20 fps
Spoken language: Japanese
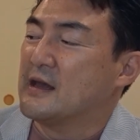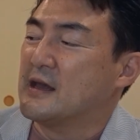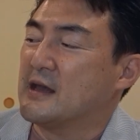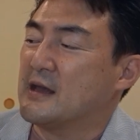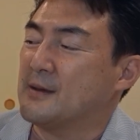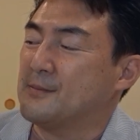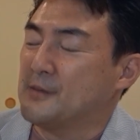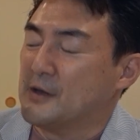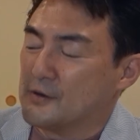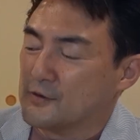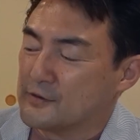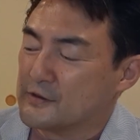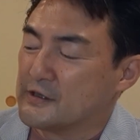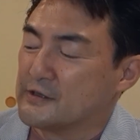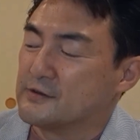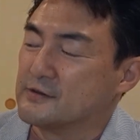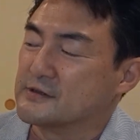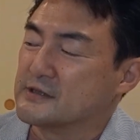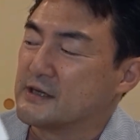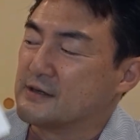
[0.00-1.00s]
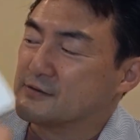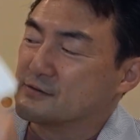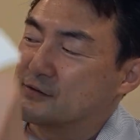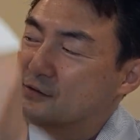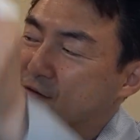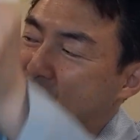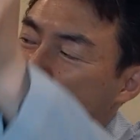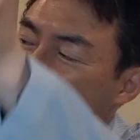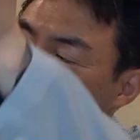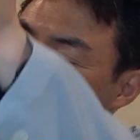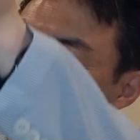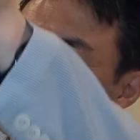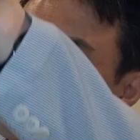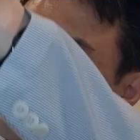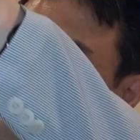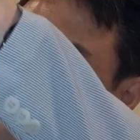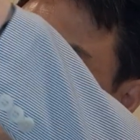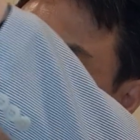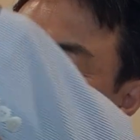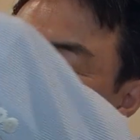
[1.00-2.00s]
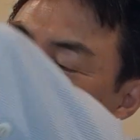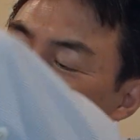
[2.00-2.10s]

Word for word: えー、メロディーとサウンドと書きました、